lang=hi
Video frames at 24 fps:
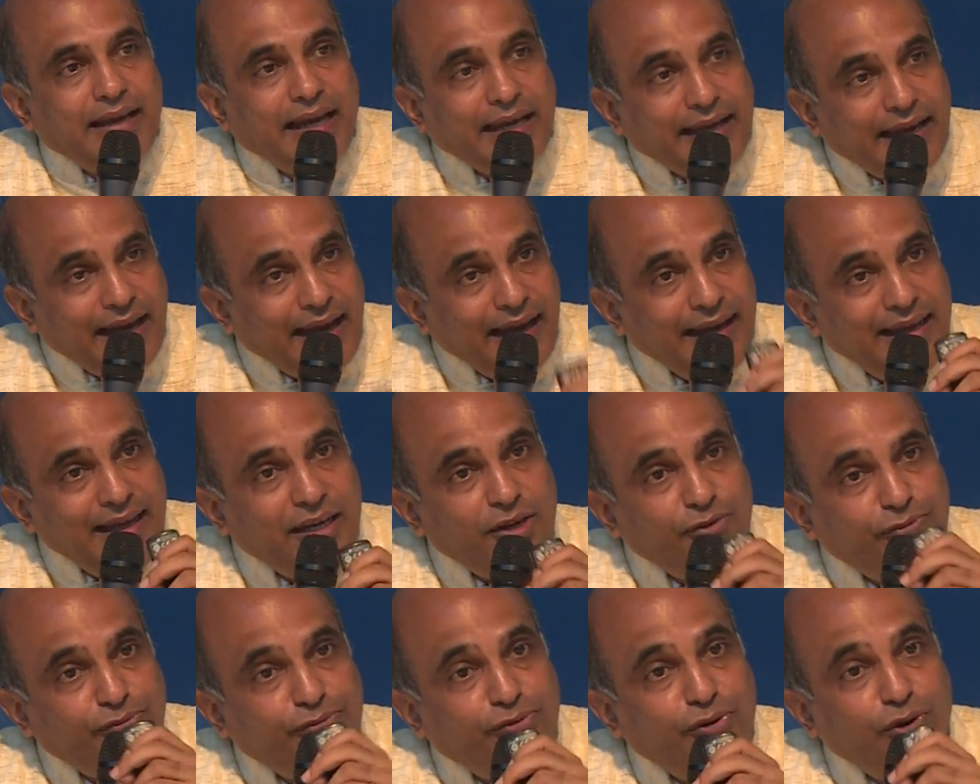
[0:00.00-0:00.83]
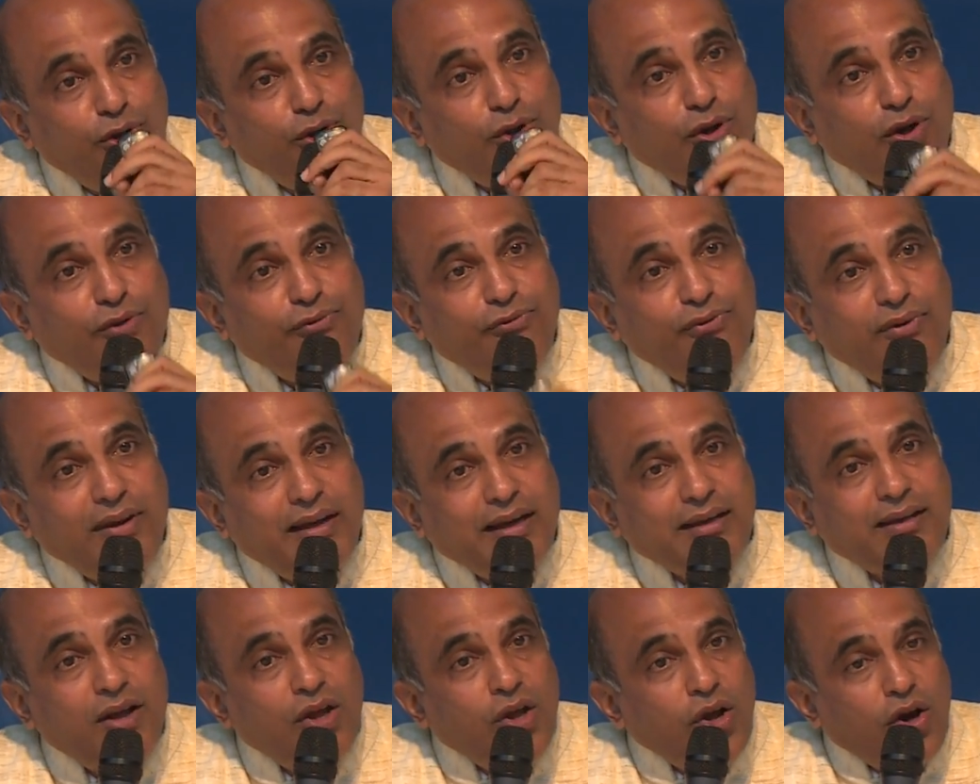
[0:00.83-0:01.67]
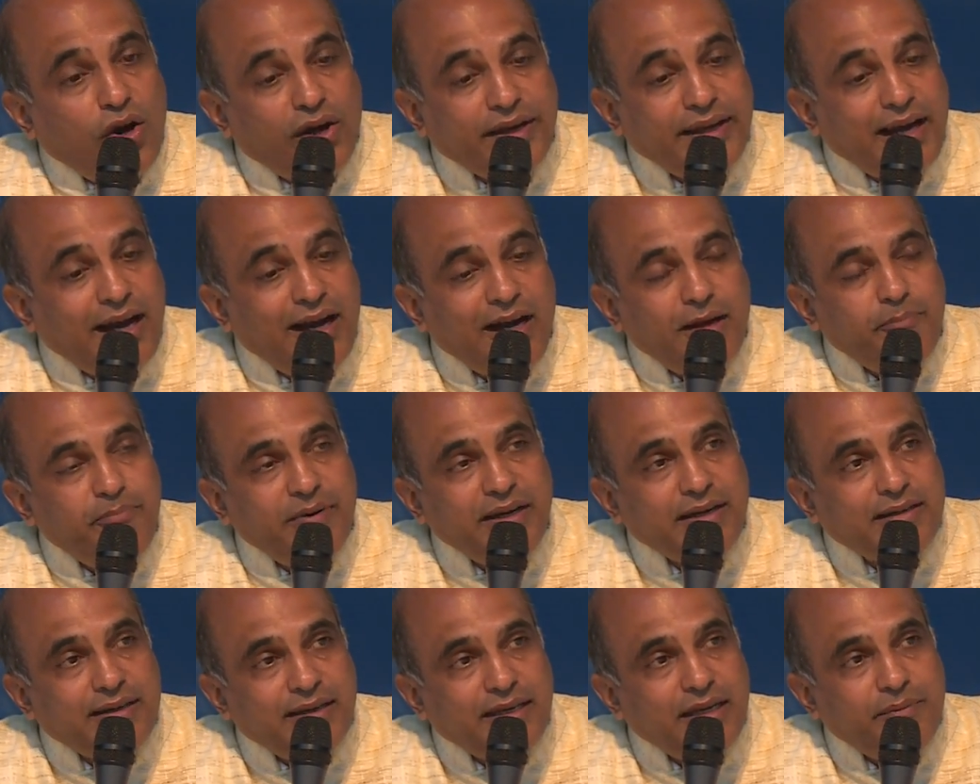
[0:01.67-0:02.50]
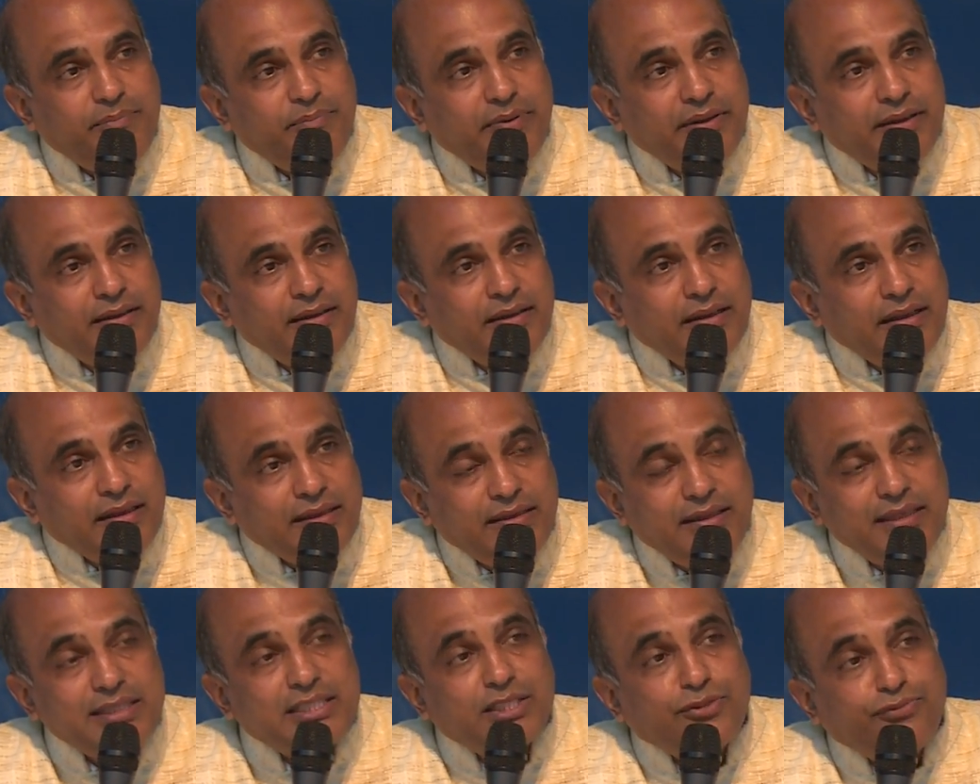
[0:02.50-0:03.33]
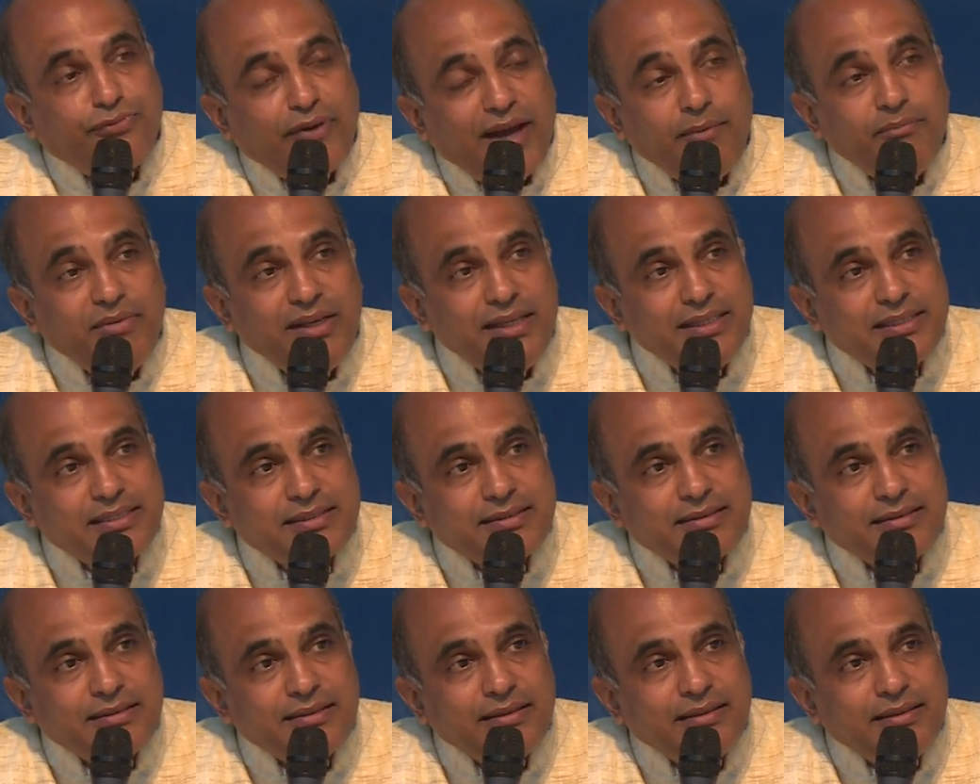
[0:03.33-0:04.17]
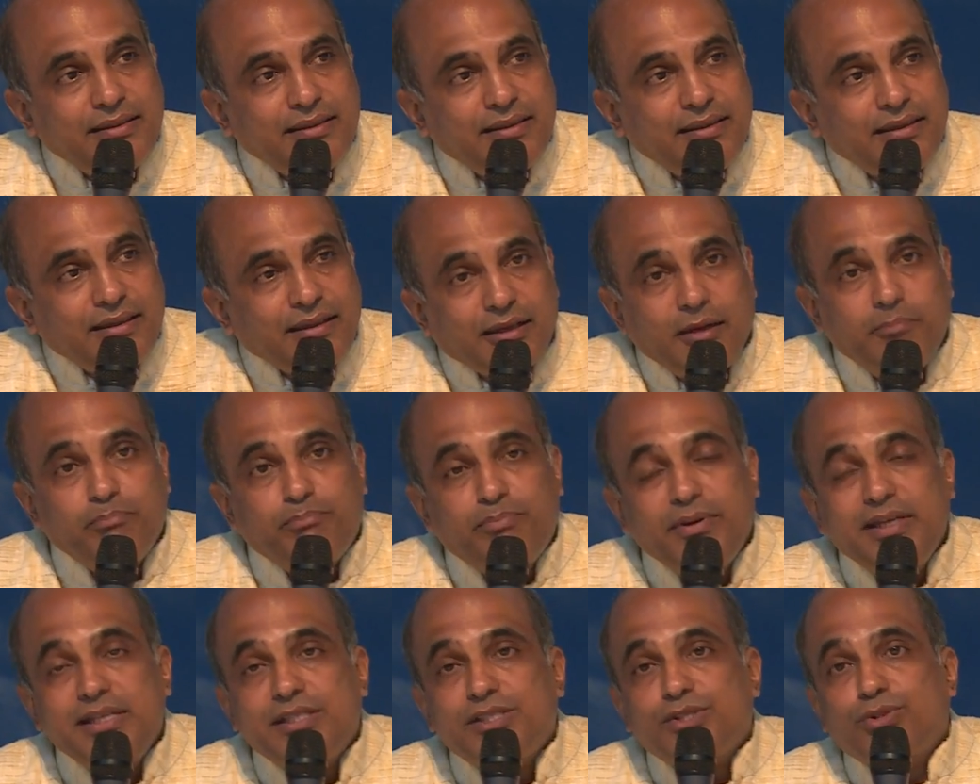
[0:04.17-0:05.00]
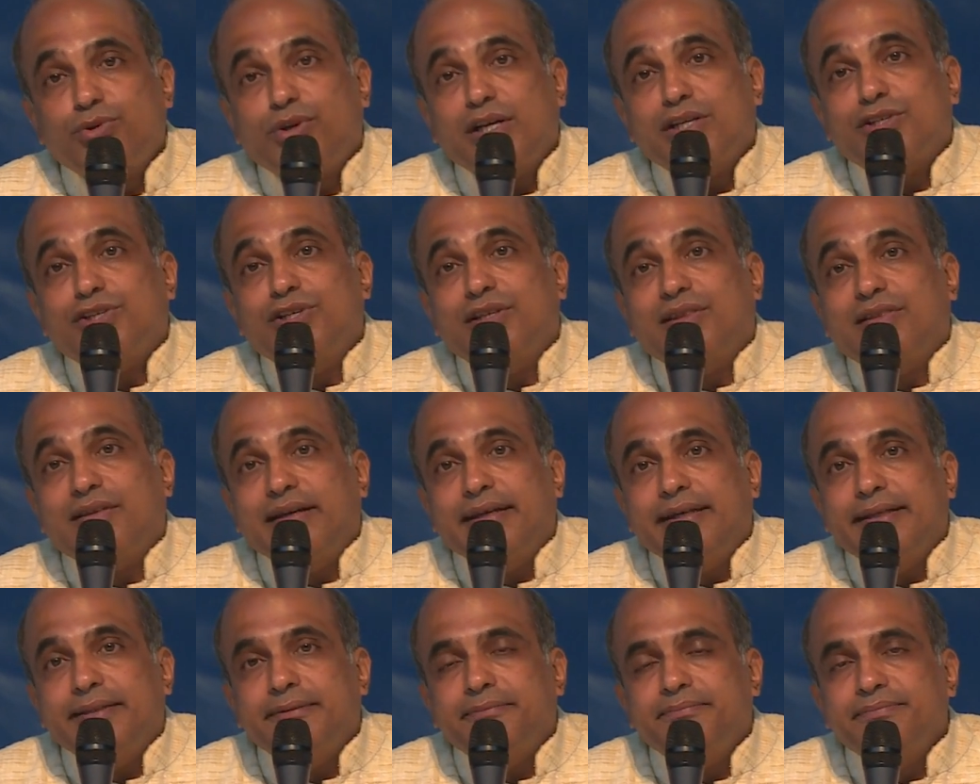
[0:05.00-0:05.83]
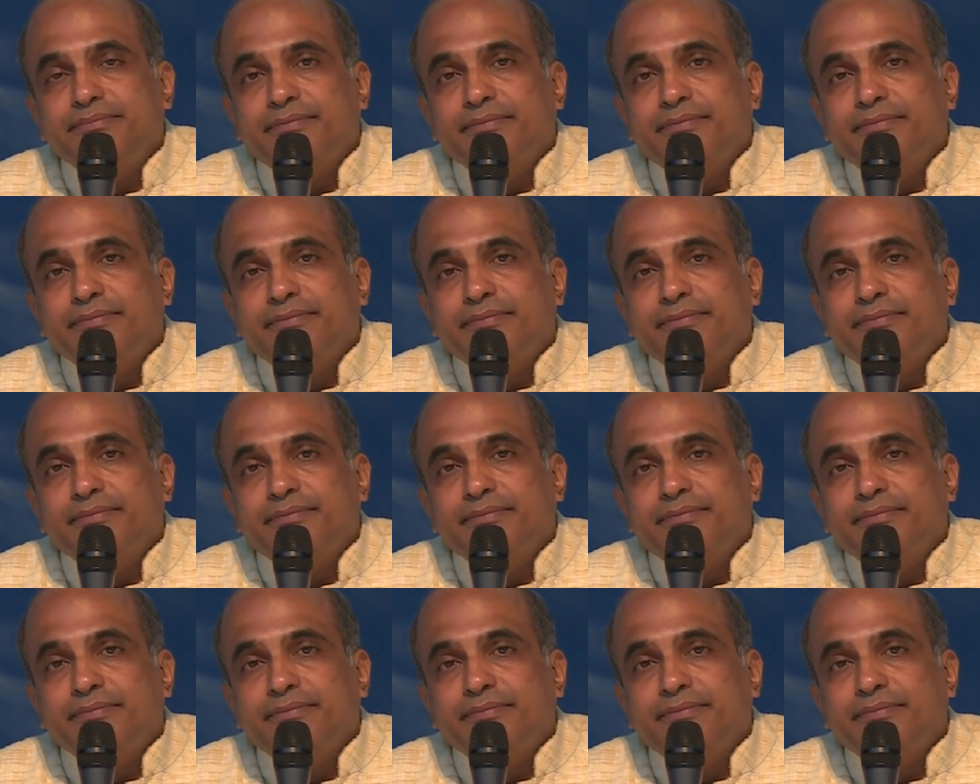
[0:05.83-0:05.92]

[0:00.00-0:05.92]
एन आइलैंड फुल ऑफ लक और यहां पर करीब दस फैमिलीज कंप्लीट सुरक्षित रहे